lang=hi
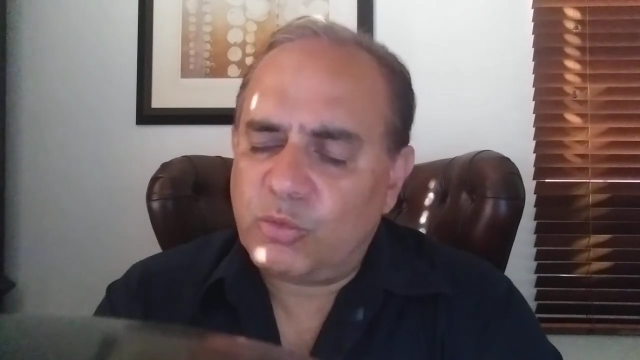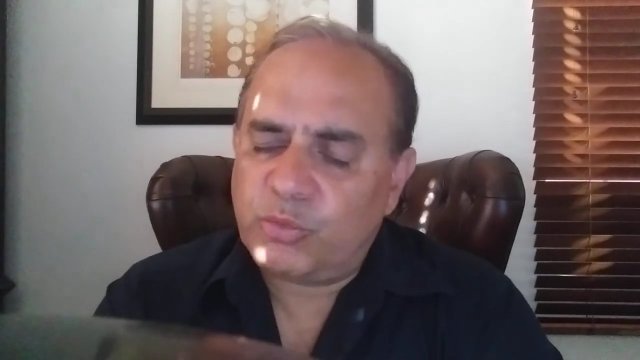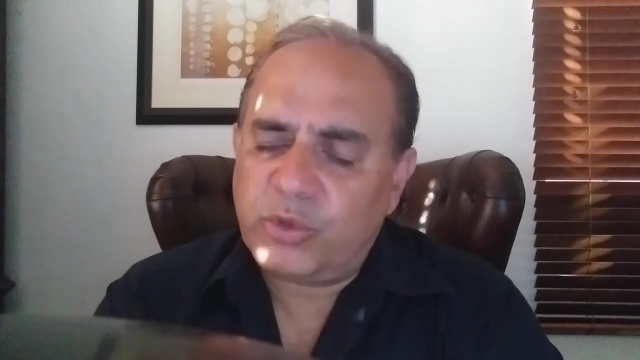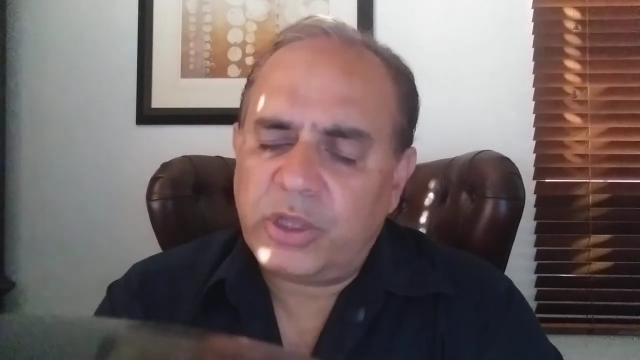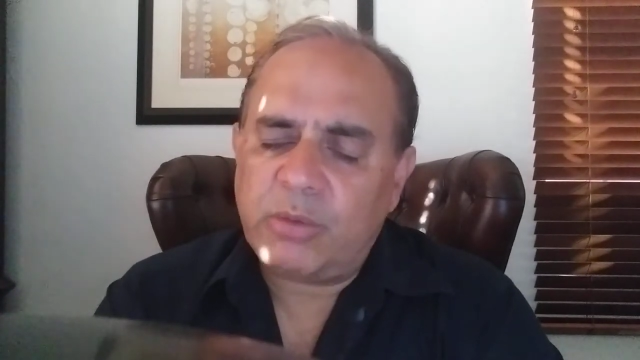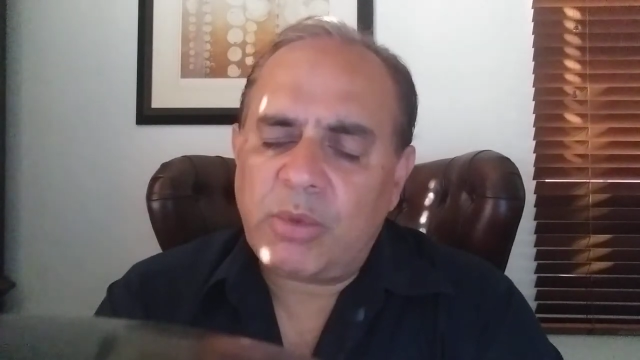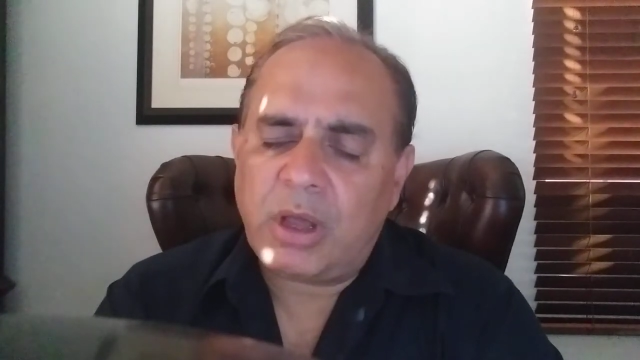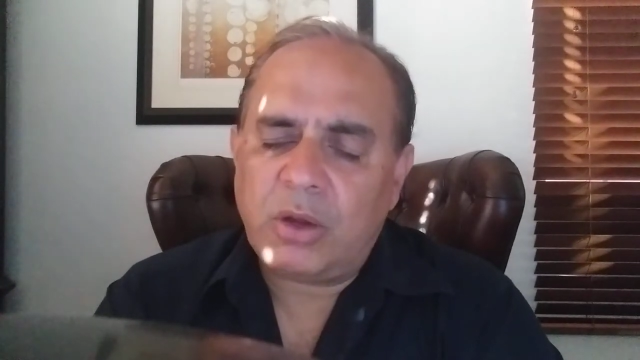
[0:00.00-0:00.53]

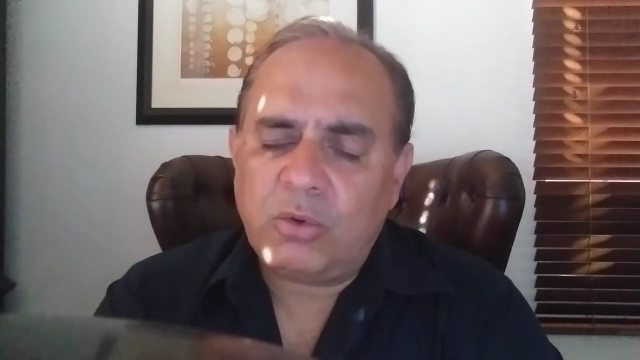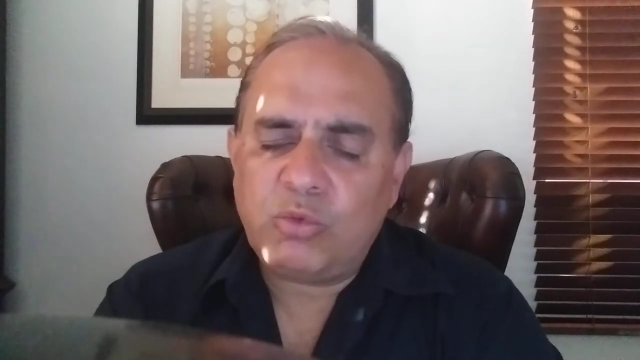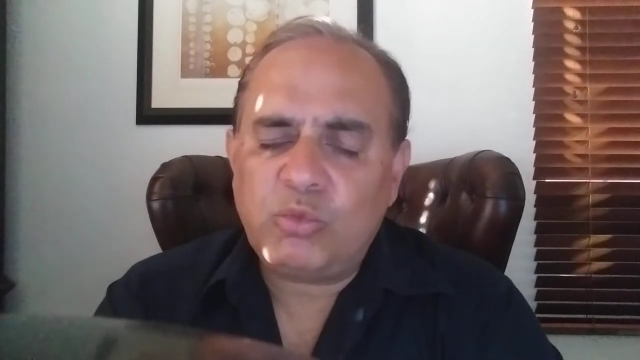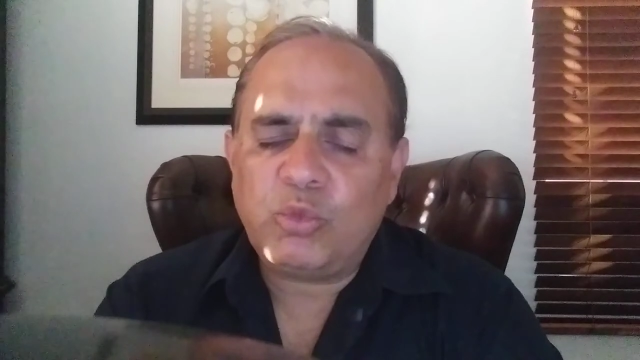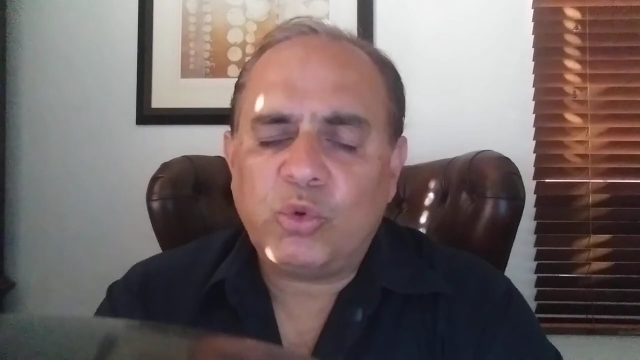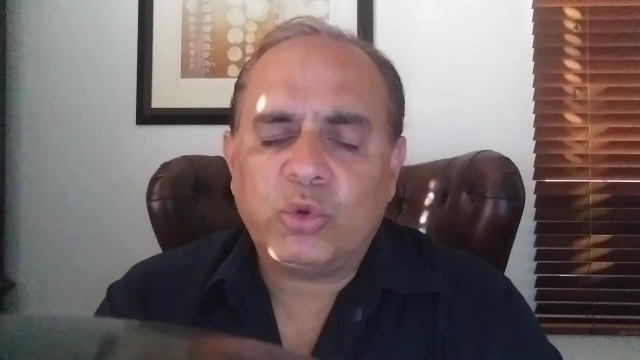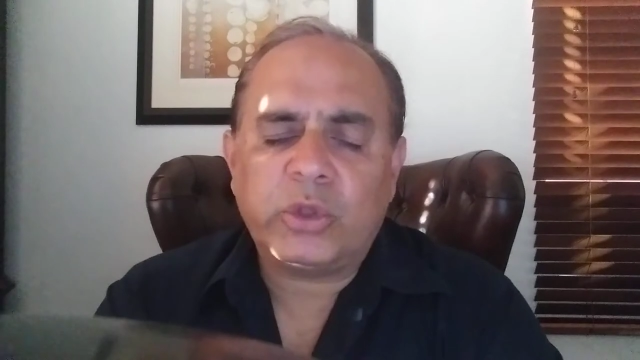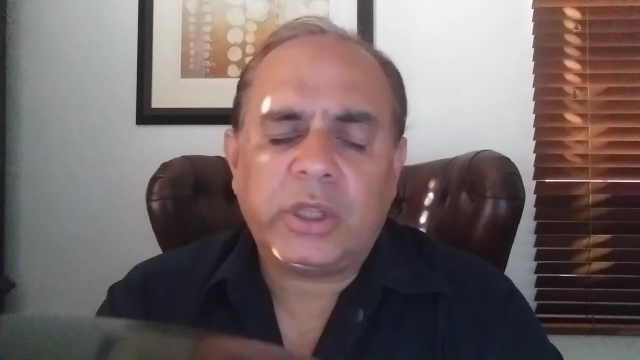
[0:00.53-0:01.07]
डुबती
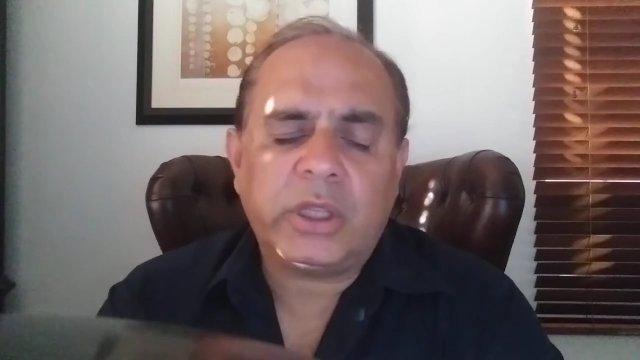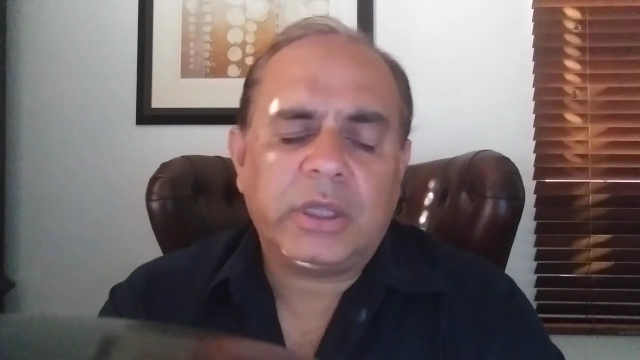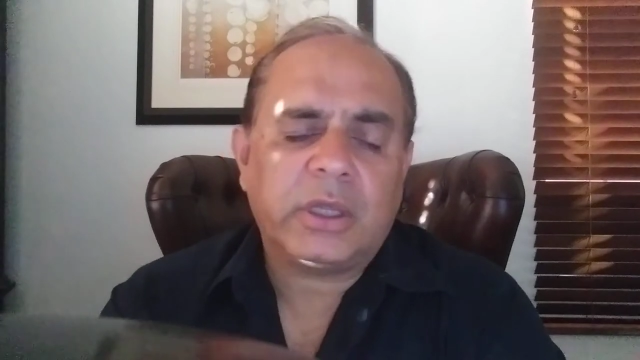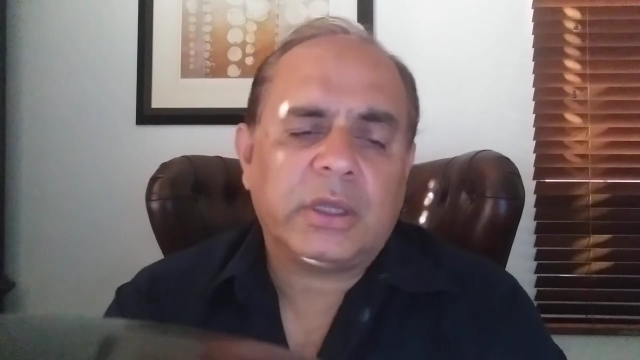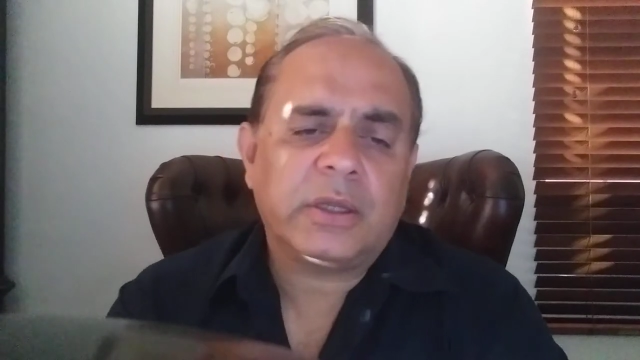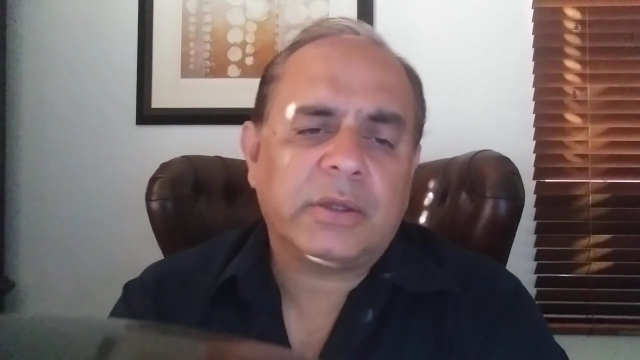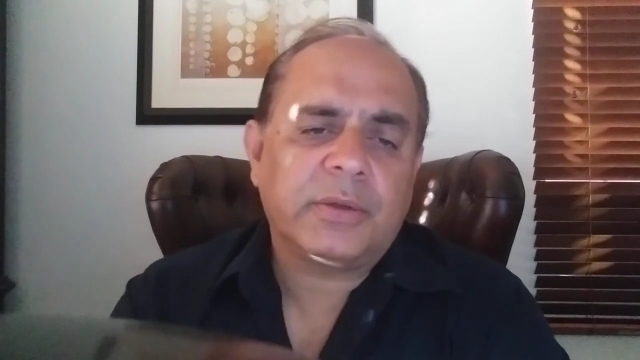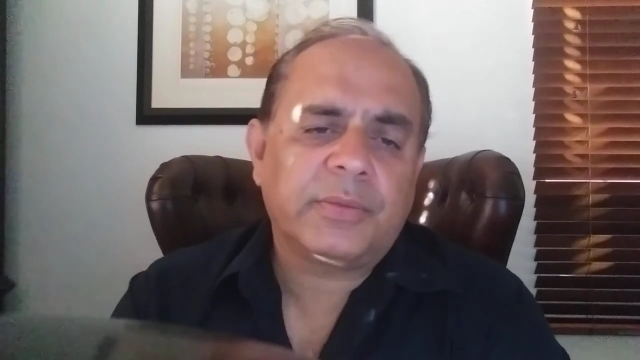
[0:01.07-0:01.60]
मालूम होती
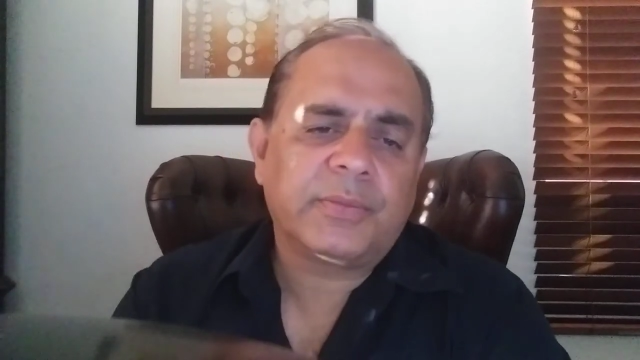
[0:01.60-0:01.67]
है